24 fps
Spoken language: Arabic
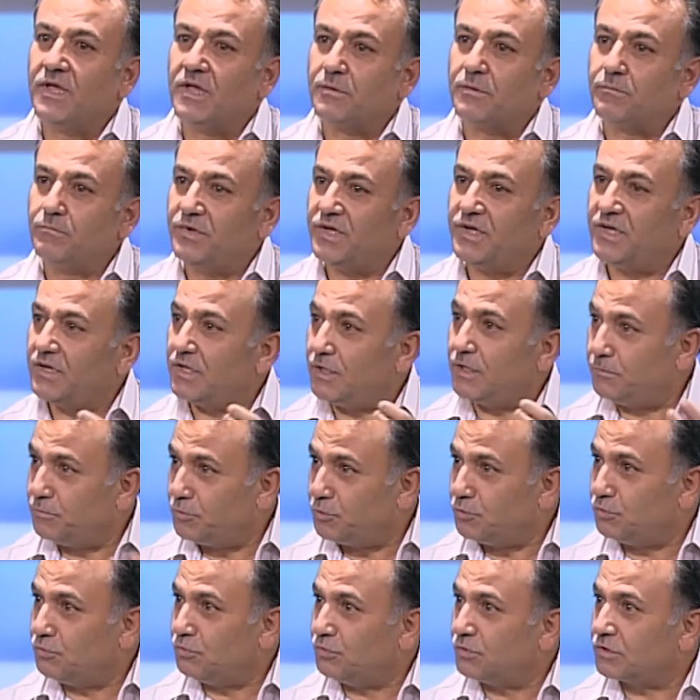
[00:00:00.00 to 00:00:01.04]

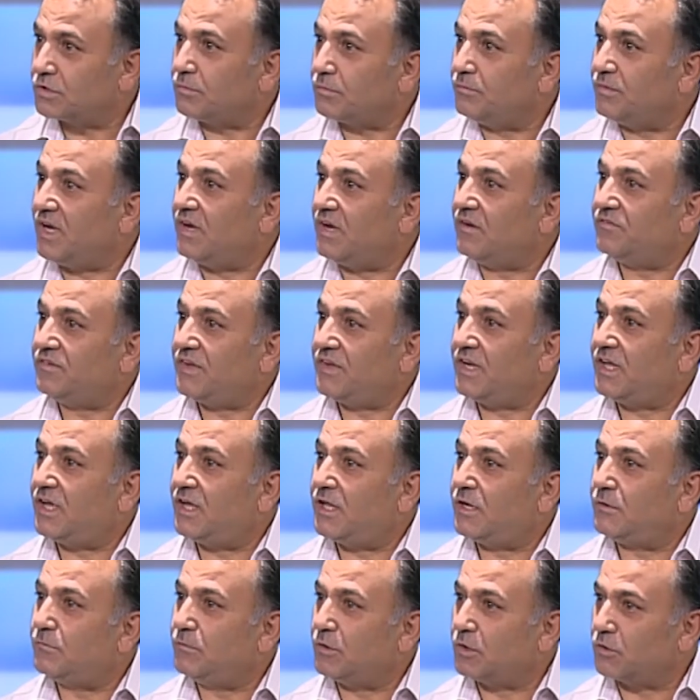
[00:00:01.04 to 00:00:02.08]
بالبيوت
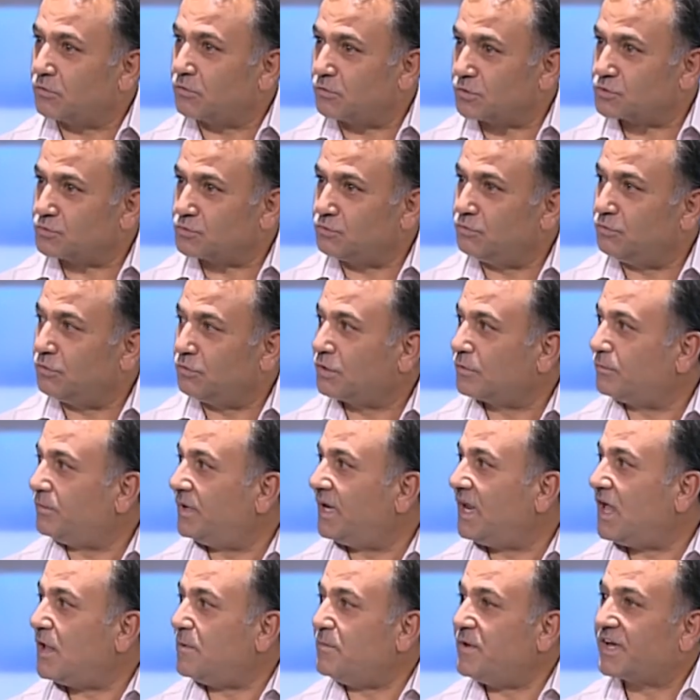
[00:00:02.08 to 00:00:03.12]
بالفلل بالقصور
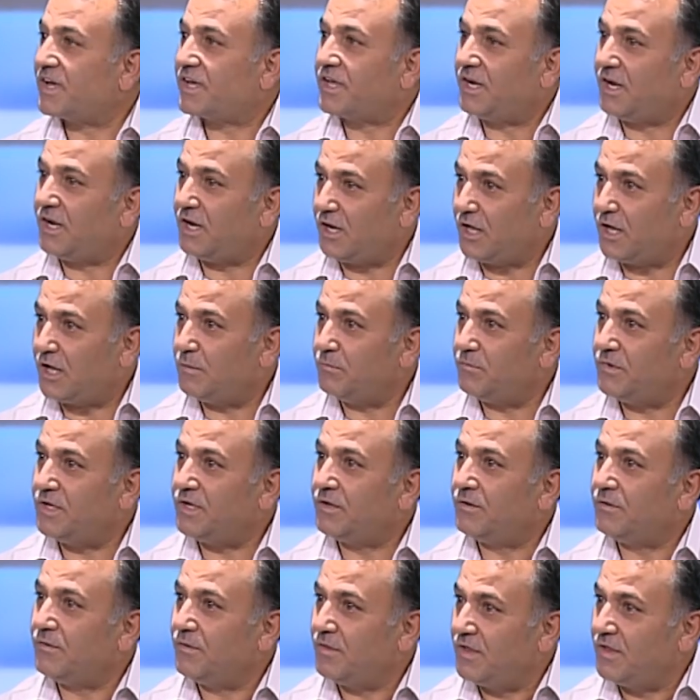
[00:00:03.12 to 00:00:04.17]
بالاماكن العامه
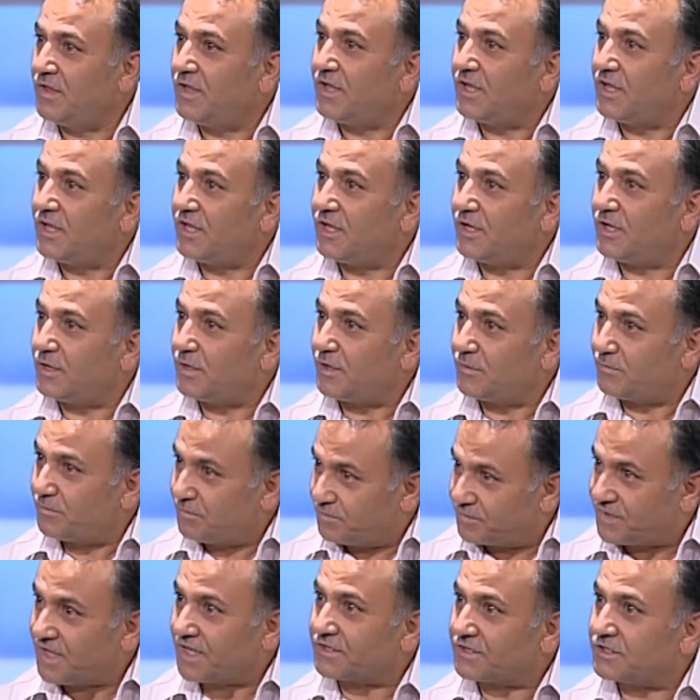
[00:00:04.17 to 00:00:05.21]
أه.
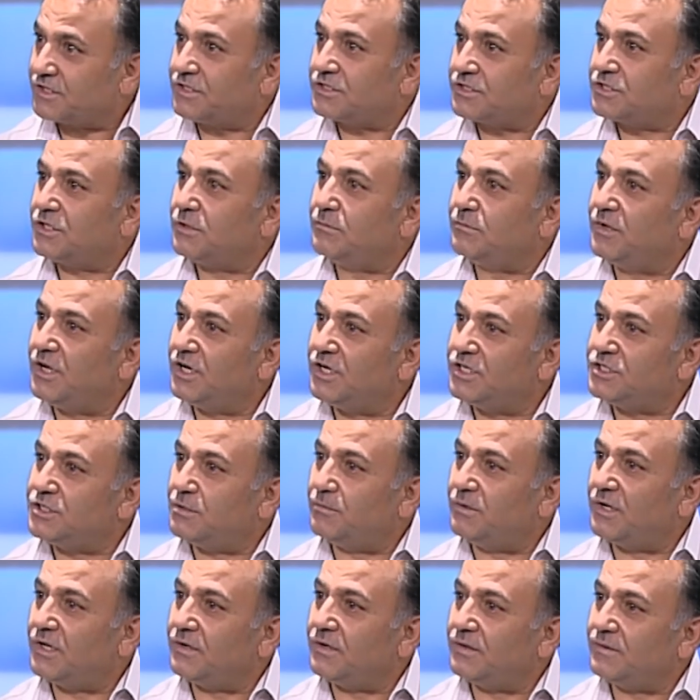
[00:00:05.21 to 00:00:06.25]
بتعطي شيء من
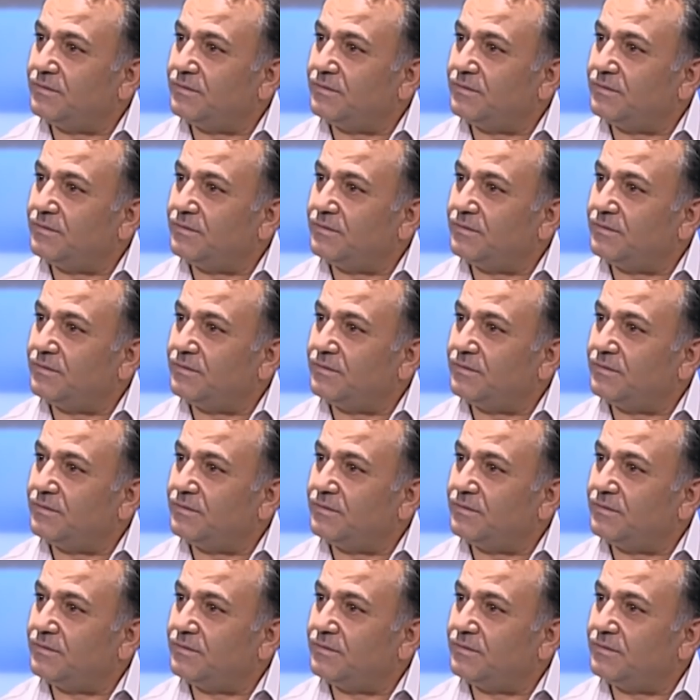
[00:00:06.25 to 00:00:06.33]
الجمال